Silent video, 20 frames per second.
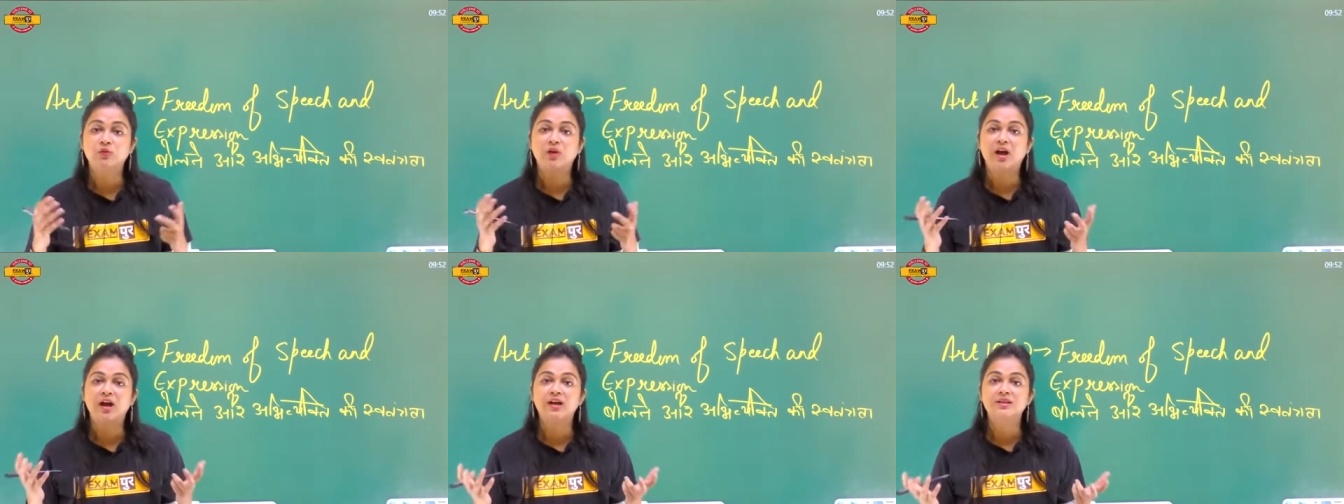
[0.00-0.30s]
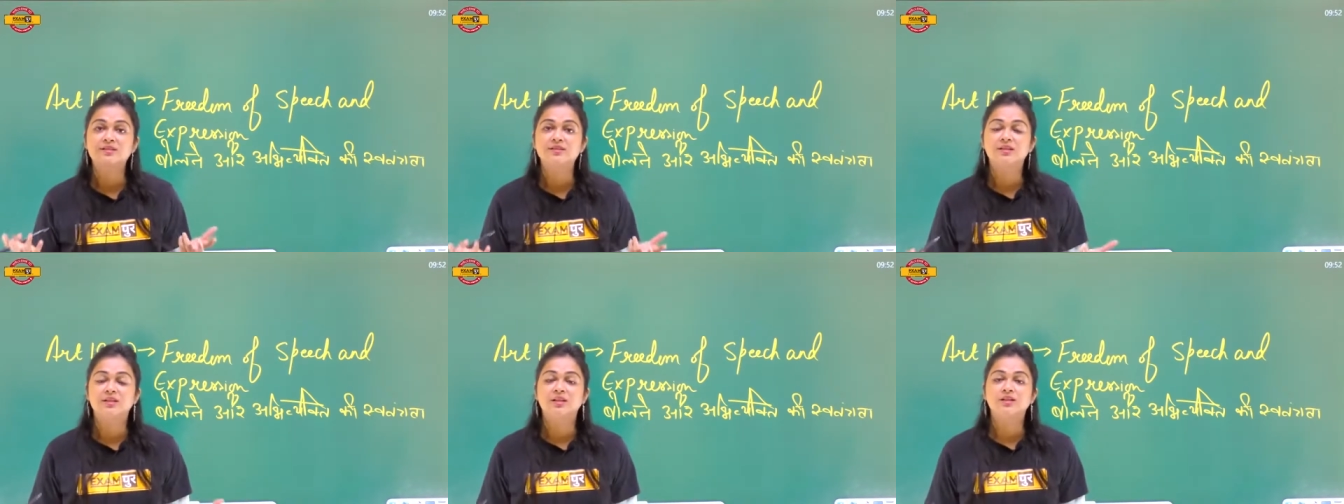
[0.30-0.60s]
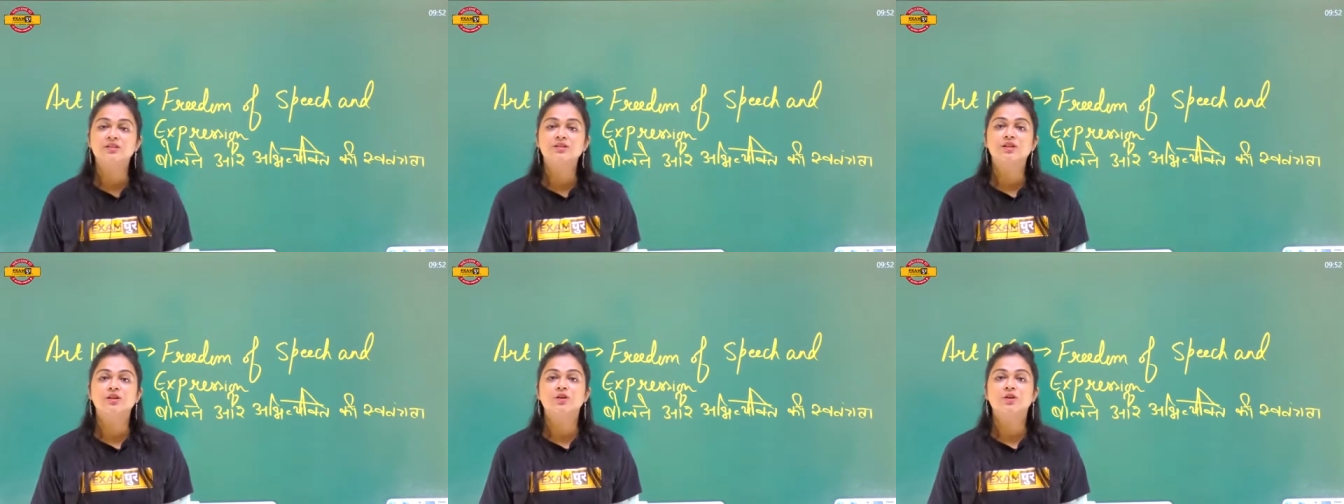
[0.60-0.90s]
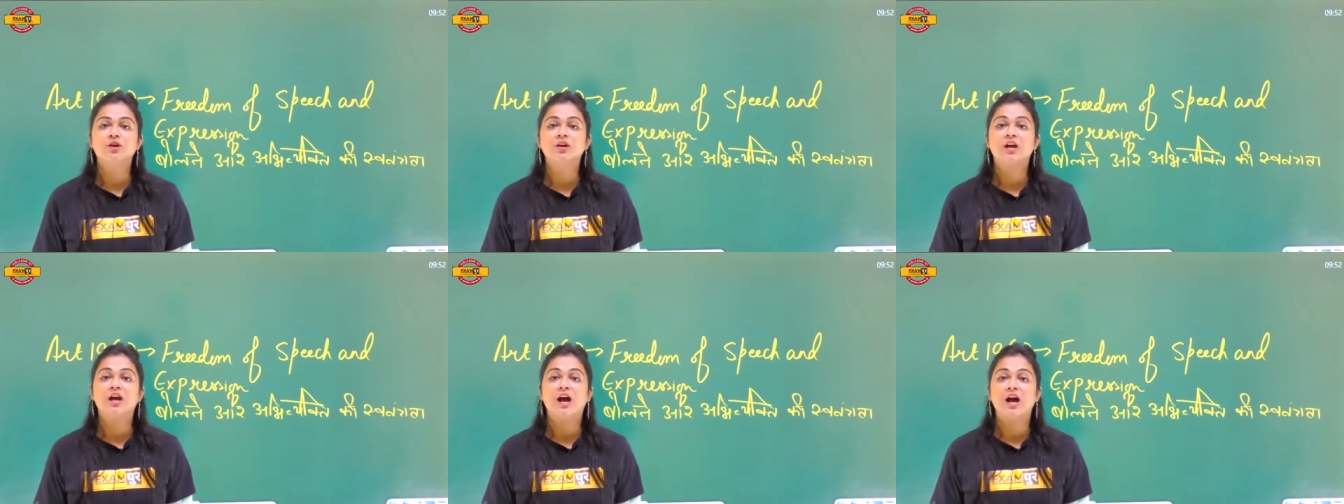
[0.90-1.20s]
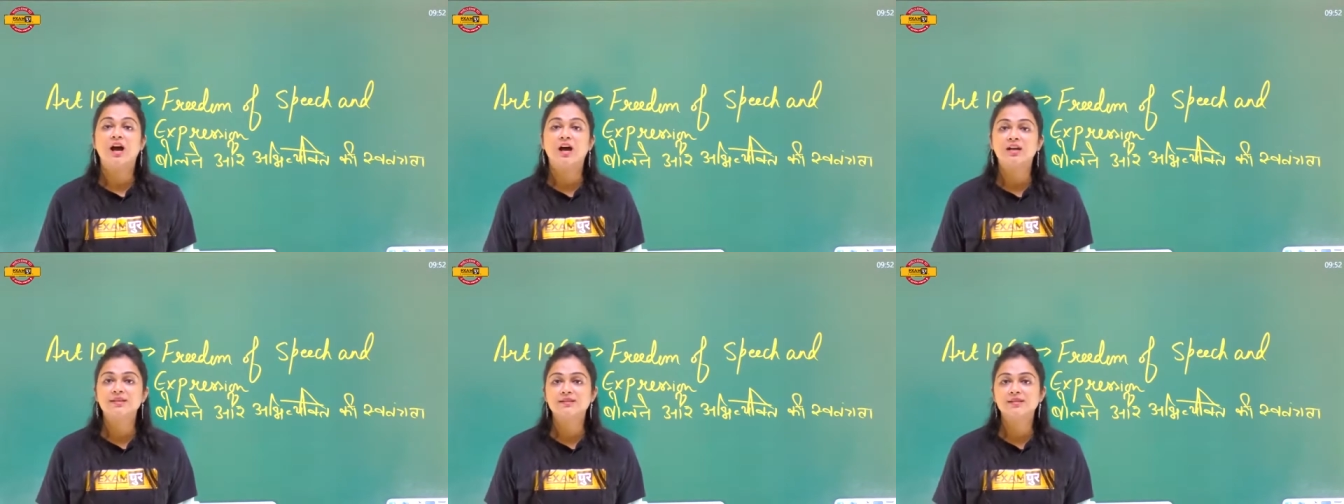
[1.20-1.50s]
तो वहां सेडिशन लॉ
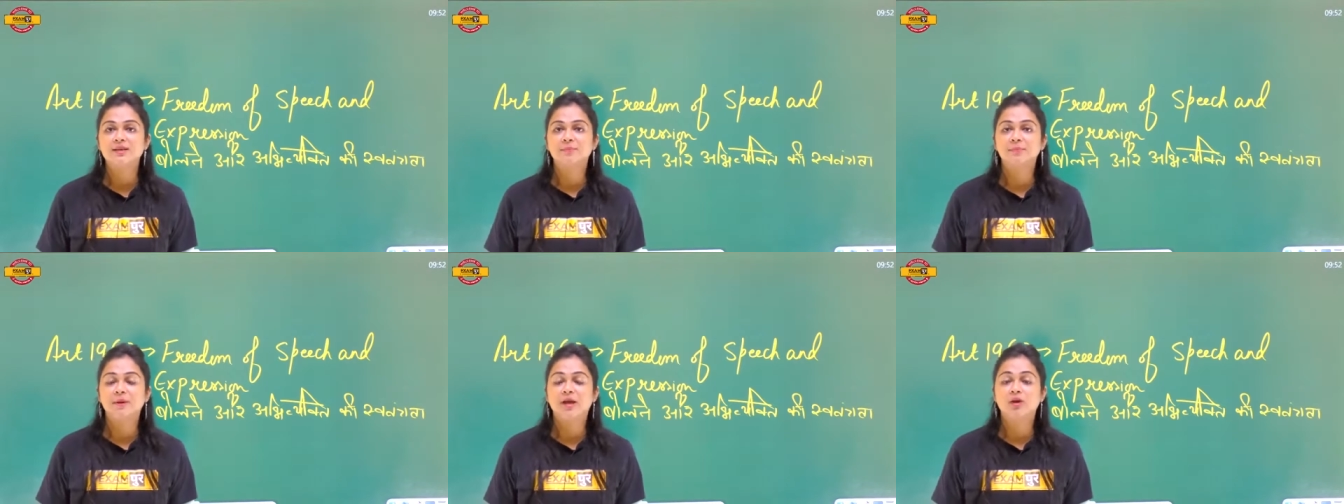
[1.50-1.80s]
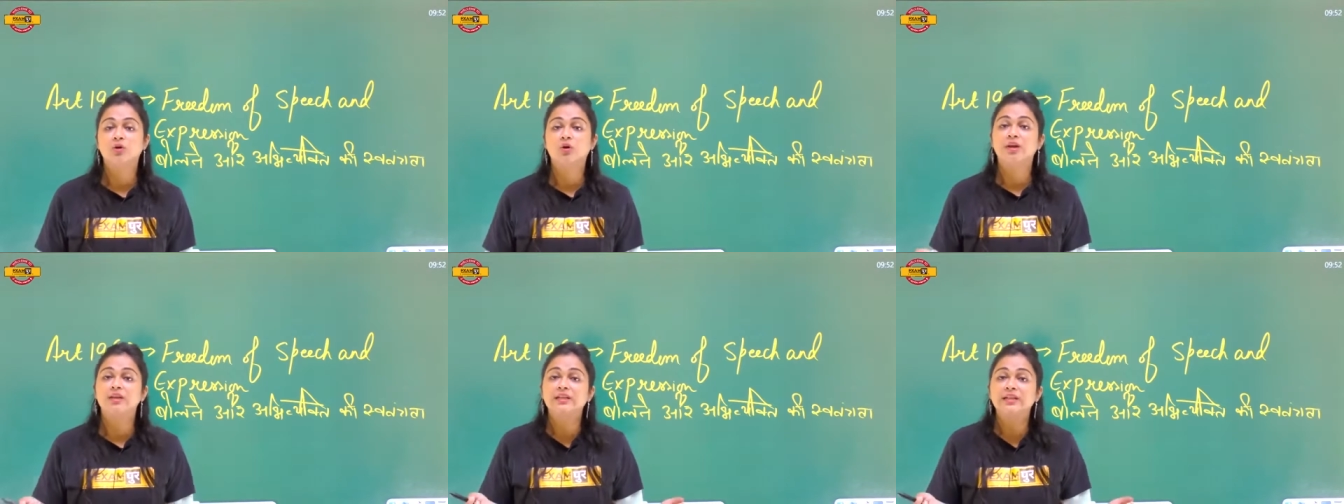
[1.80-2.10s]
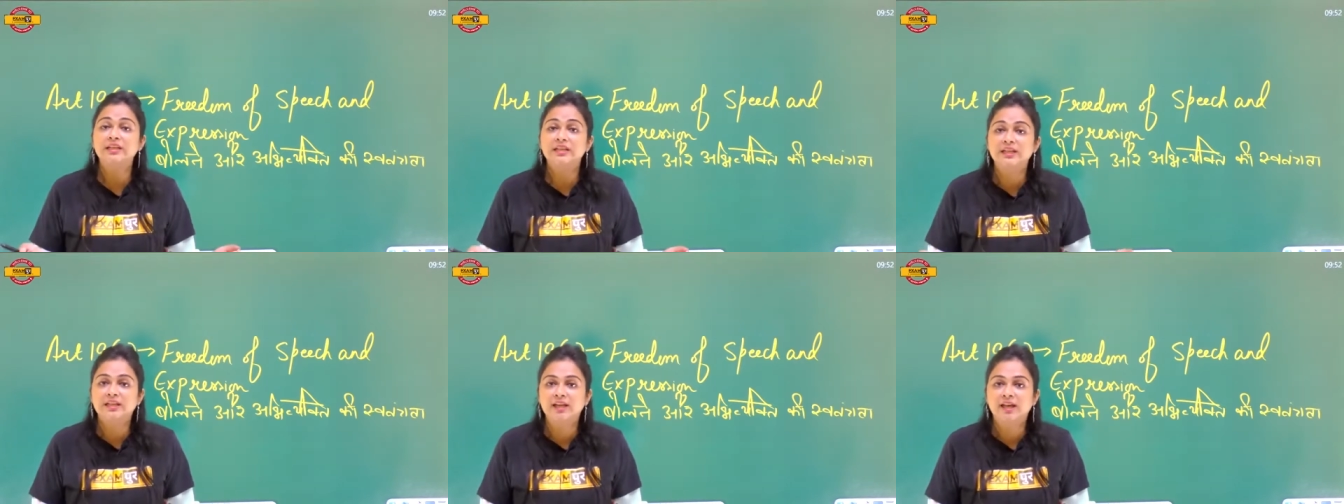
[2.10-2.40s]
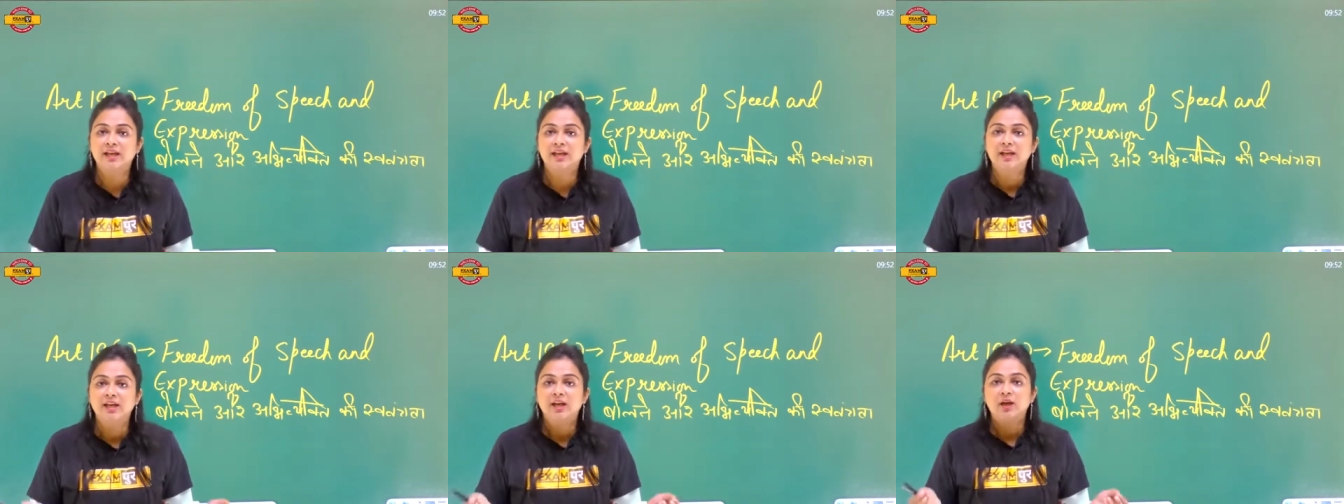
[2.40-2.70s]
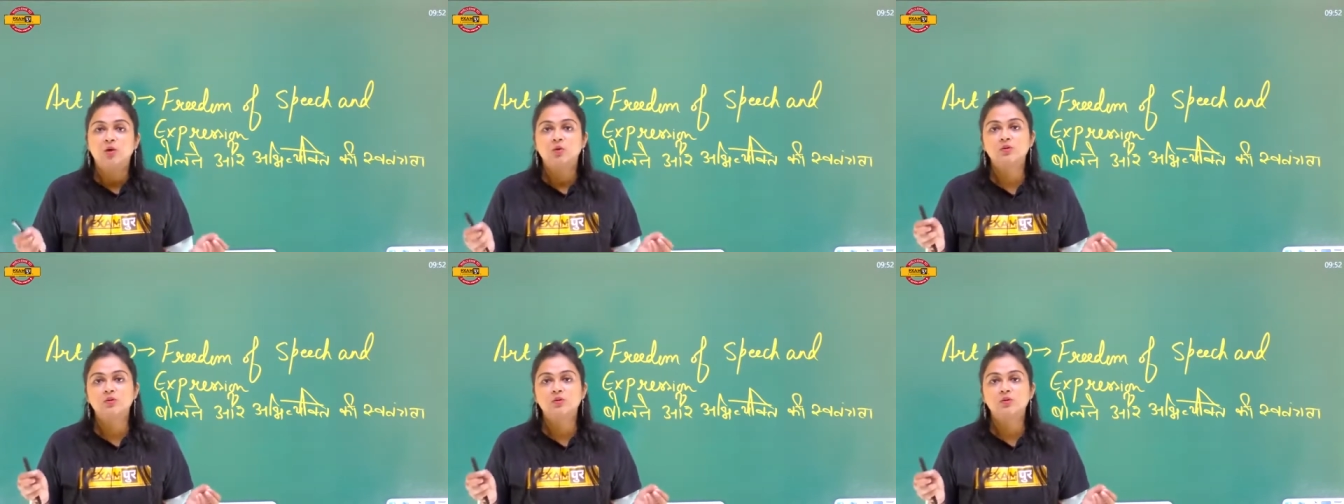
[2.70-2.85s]
कहां से अप्लाई होगा ठीक है